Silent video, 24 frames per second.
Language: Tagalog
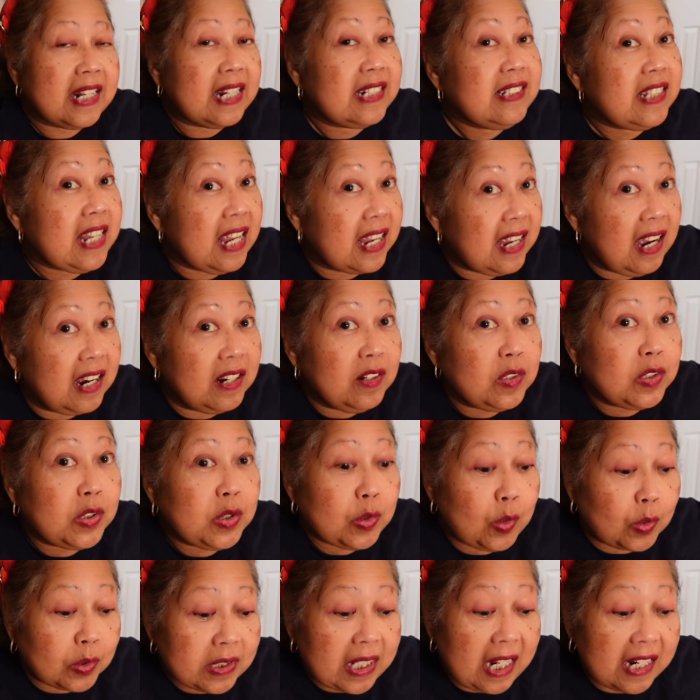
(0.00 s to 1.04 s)
Kasi ang
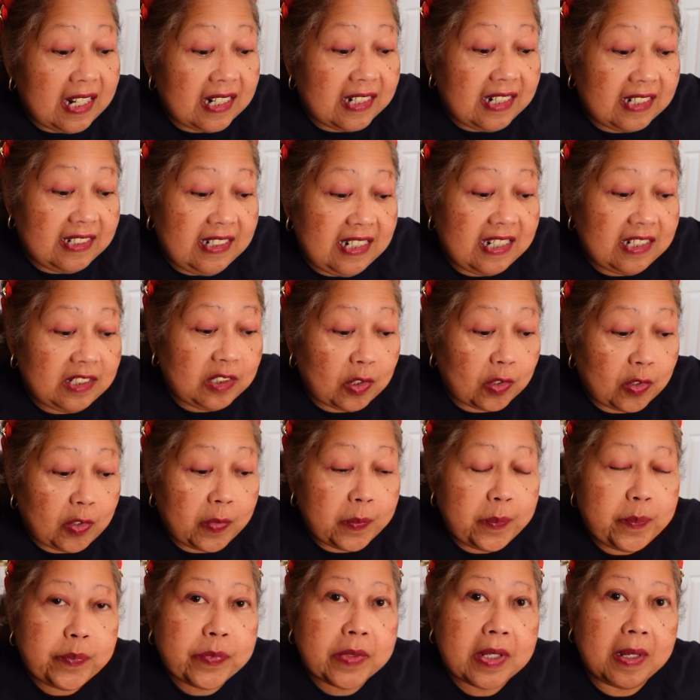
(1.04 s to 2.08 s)
gusto ko talaga
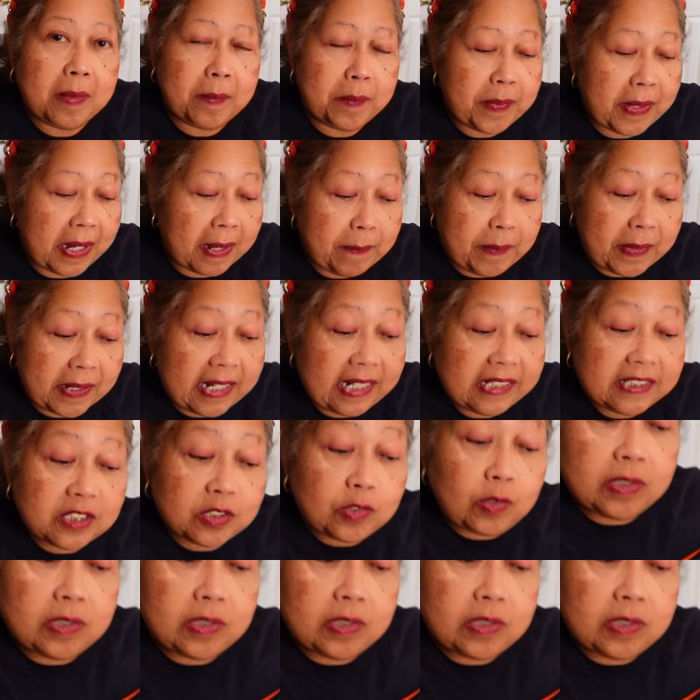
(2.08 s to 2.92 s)
dito, ang preference